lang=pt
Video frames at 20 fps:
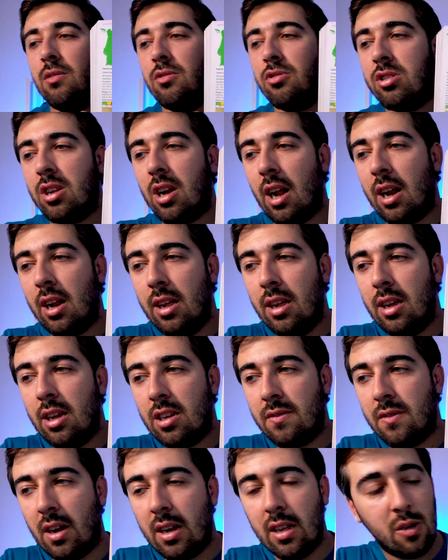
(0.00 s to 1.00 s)
a ilustrar
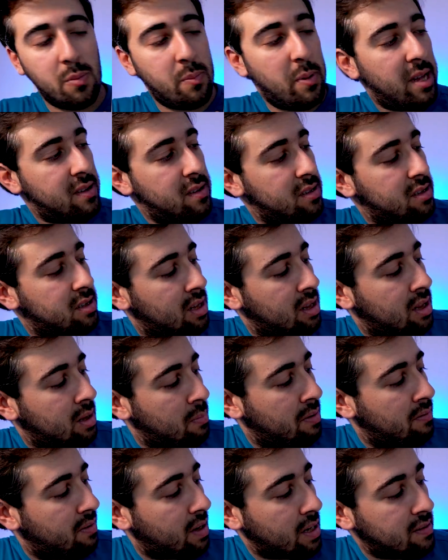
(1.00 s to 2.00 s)
as várias espécies, têm
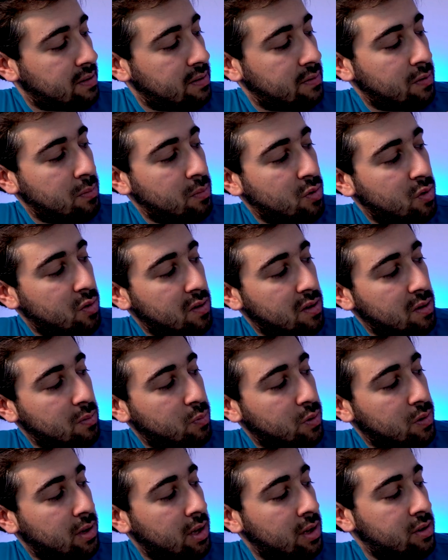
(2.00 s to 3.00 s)
também várias informações
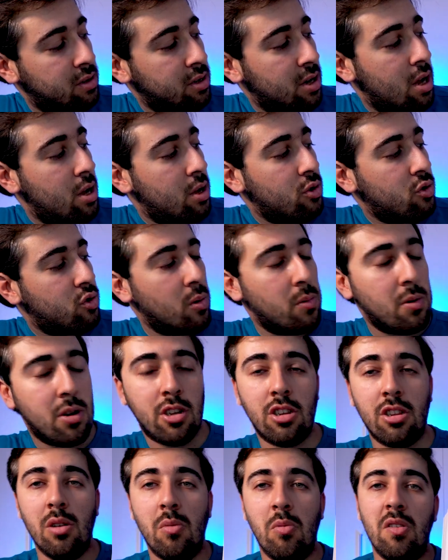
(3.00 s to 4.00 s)
importantes sobre a
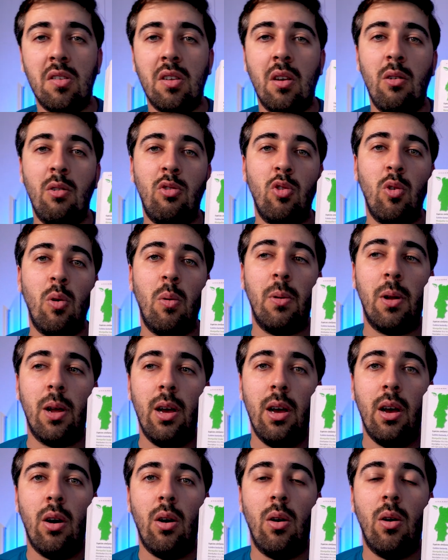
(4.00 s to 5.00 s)
distribuição e sobre
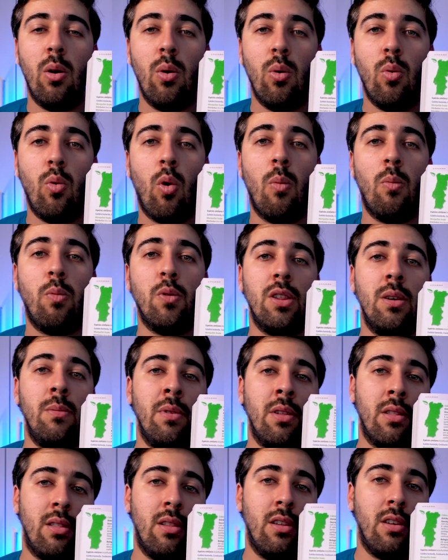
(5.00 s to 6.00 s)
uh, o
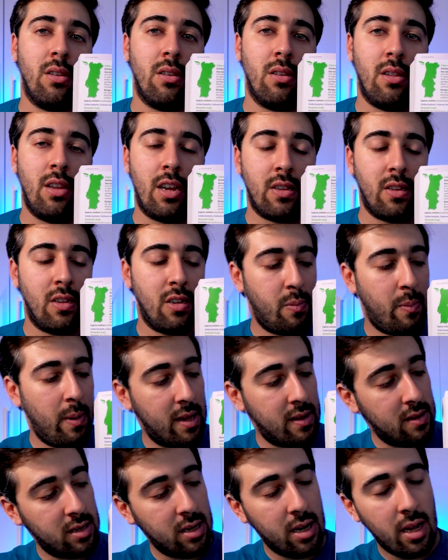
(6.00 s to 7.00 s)
comportamento de, destas
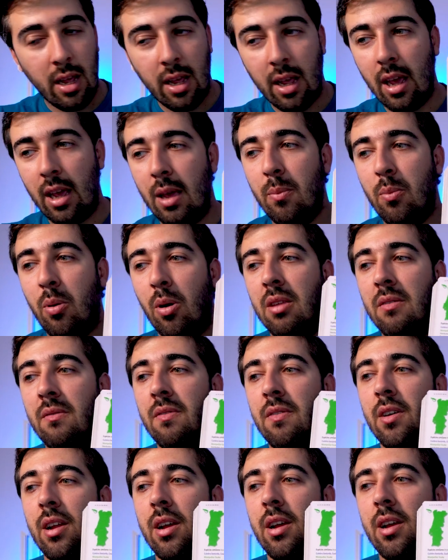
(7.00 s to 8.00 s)
espécies, e aqui podem
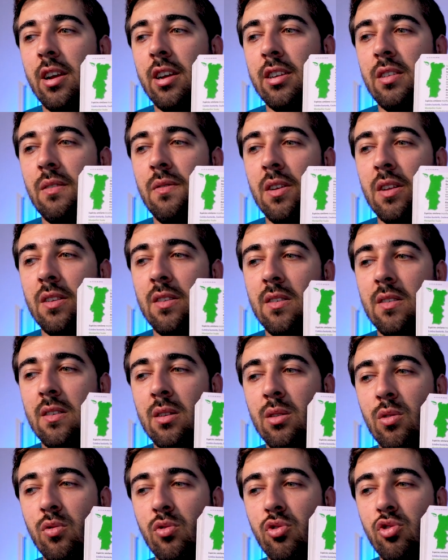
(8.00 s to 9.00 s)
ver as diferenças
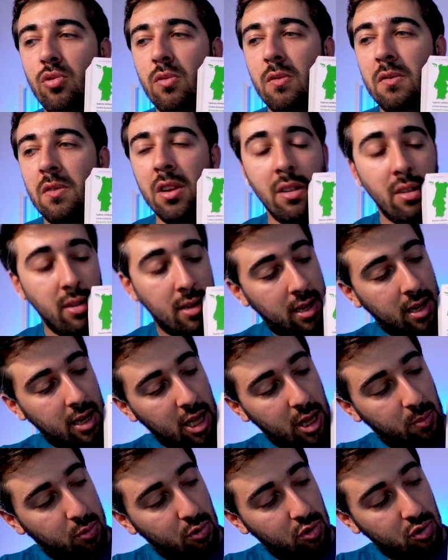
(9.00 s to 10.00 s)
entre um juvenil
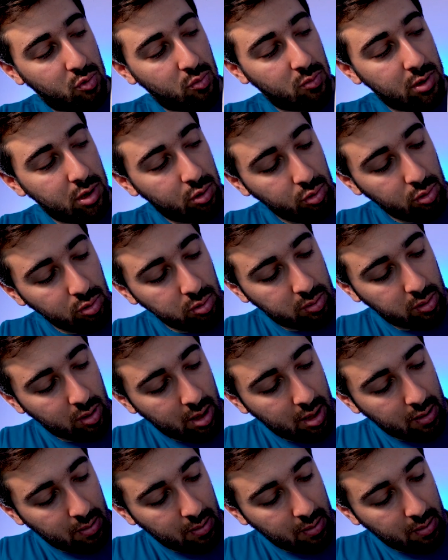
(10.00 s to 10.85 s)
e depois um adulto